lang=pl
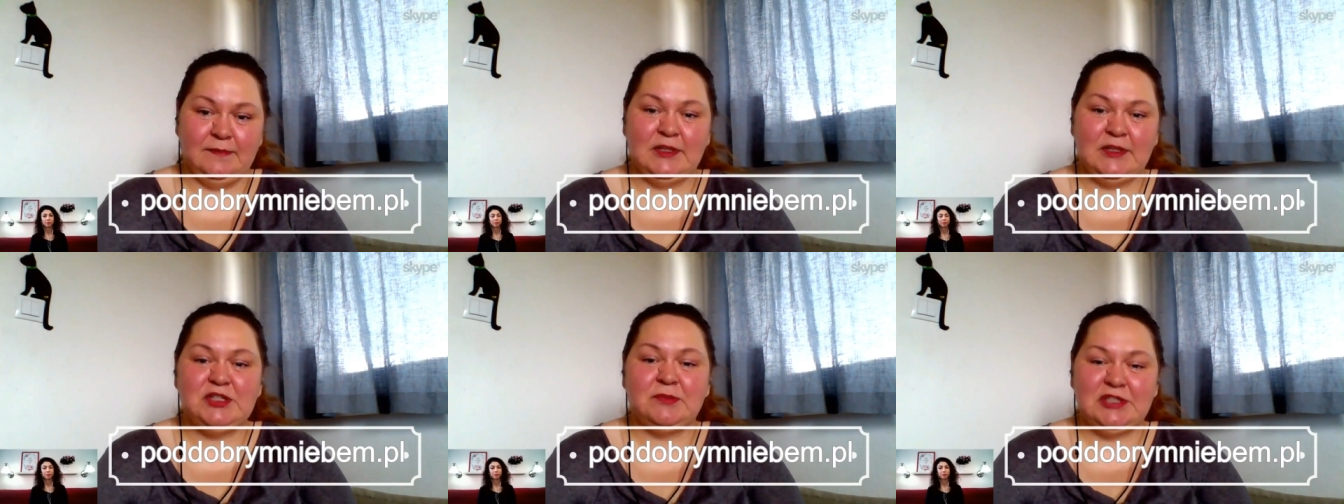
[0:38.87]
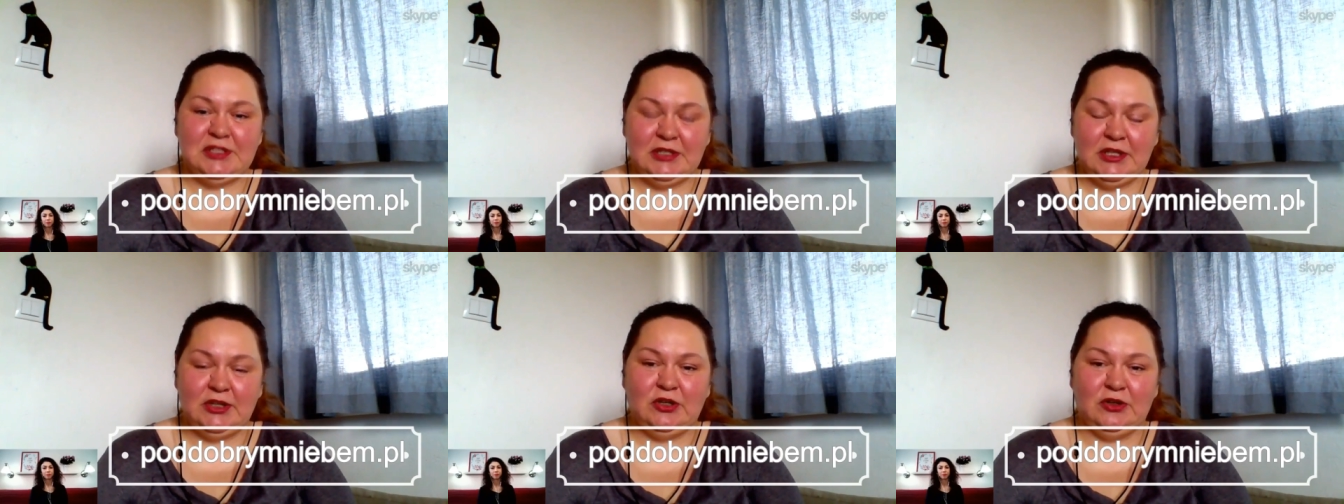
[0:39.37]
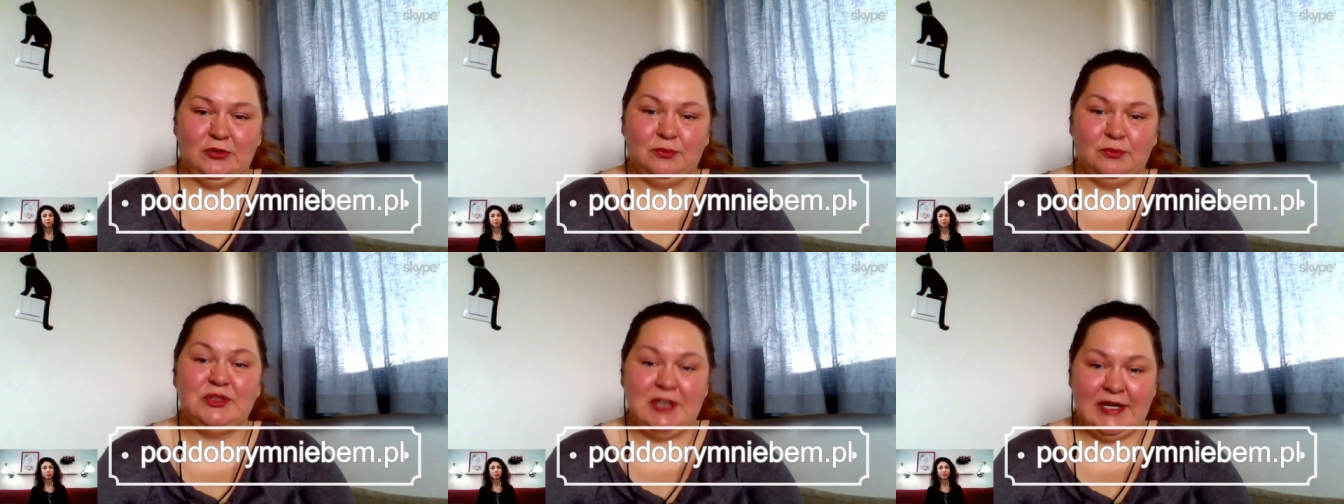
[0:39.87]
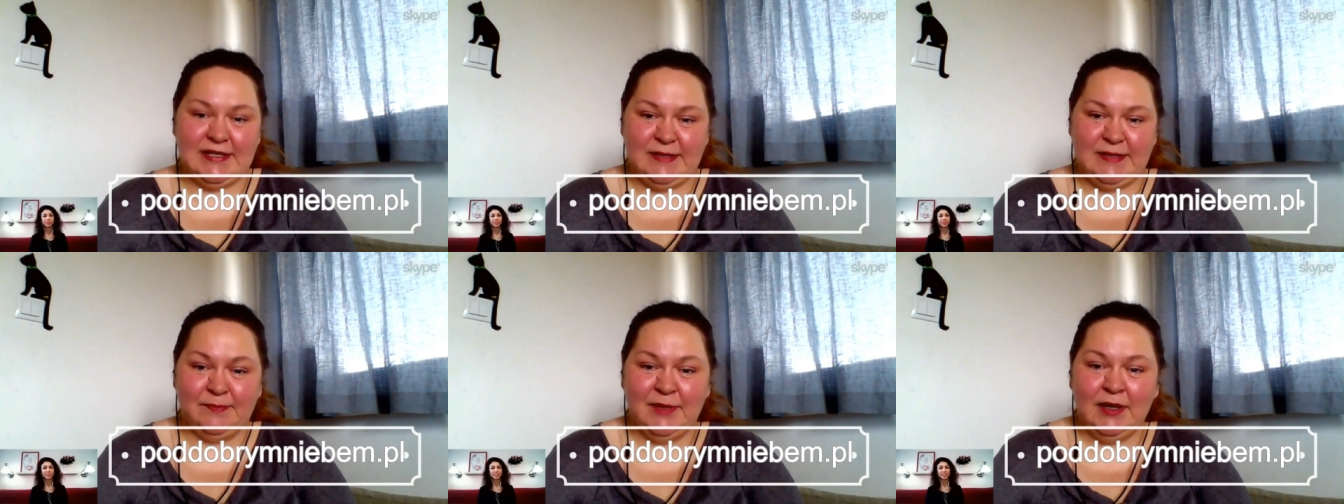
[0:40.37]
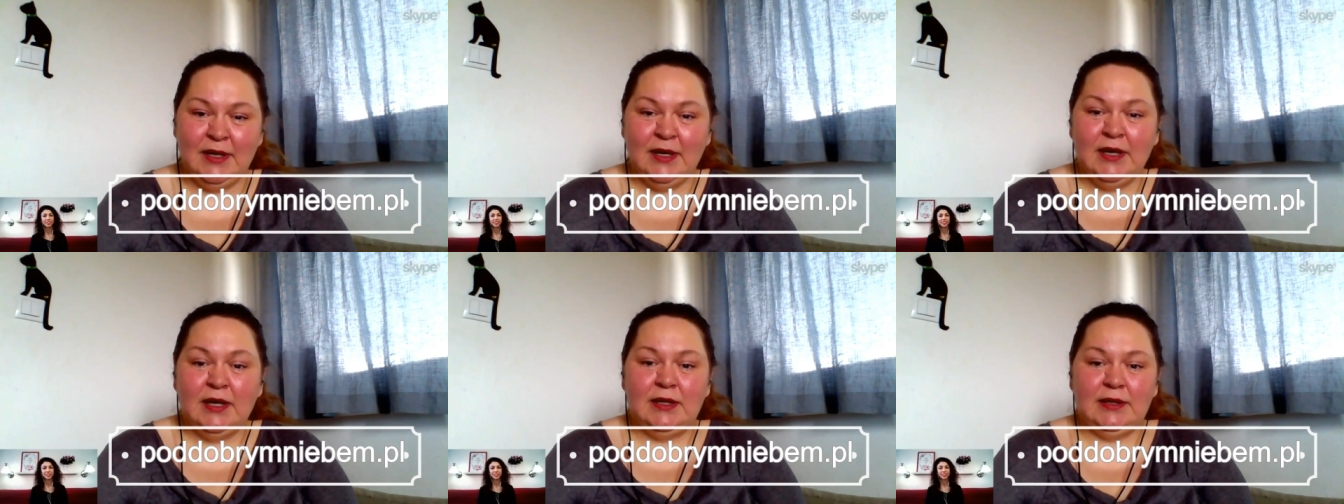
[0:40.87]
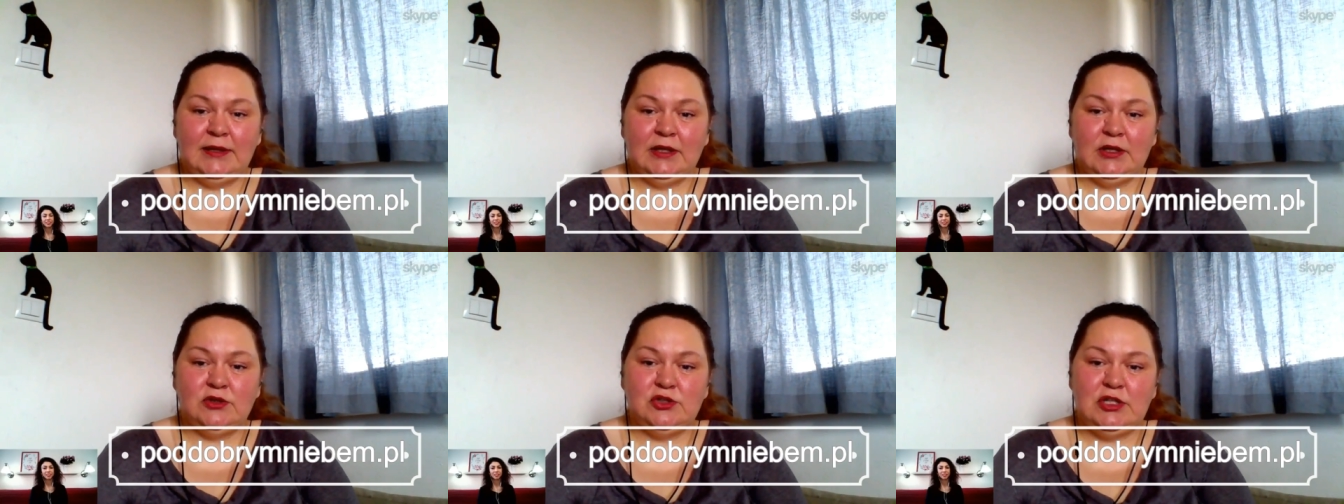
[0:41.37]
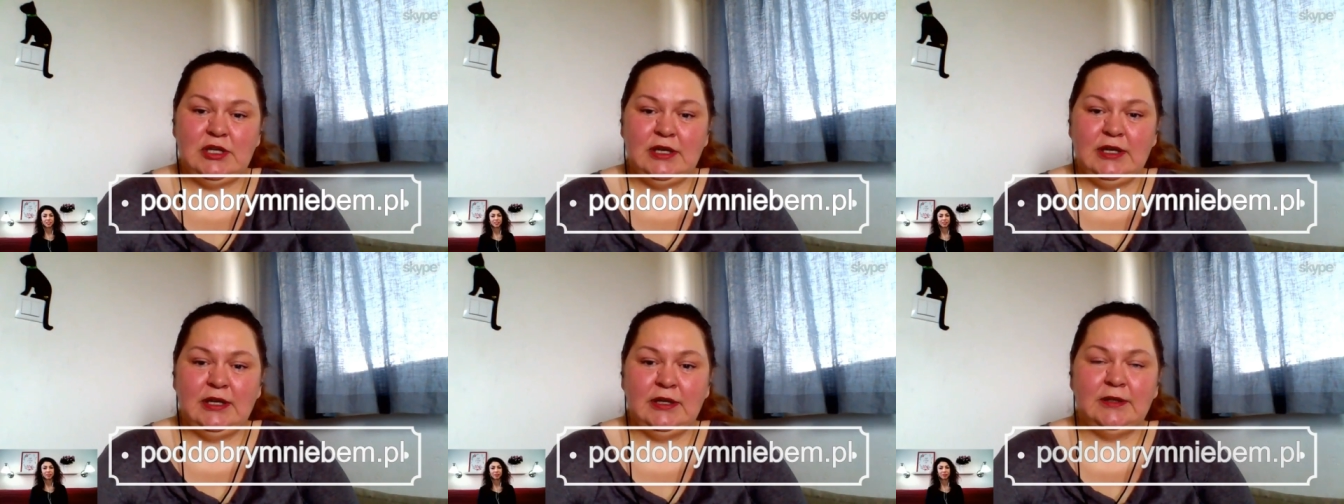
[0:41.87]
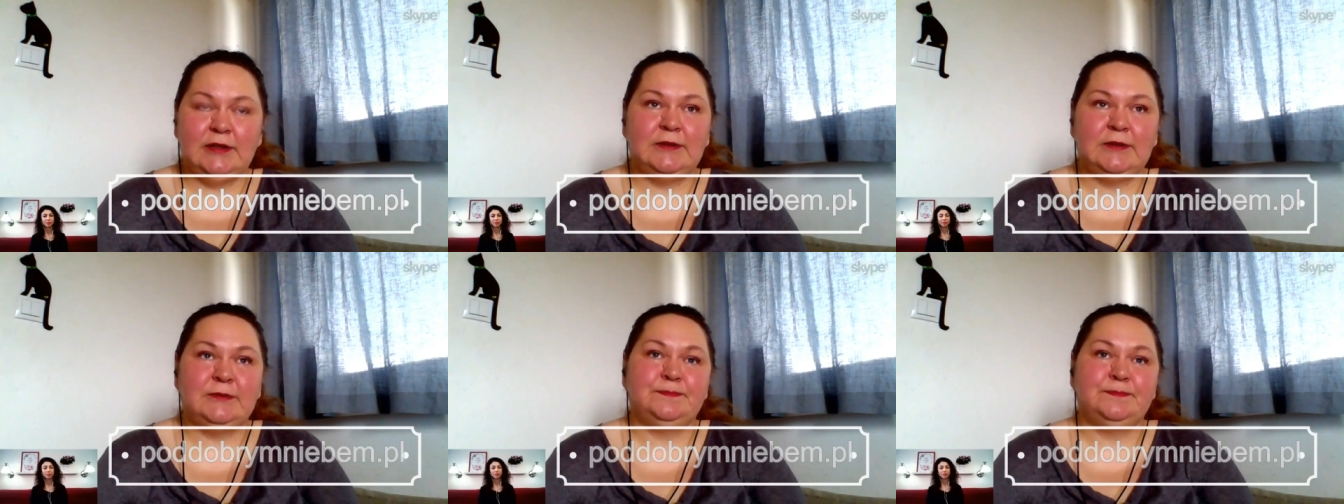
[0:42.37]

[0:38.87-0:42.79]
Nasze marzenie to być razem. Dlatego, że e,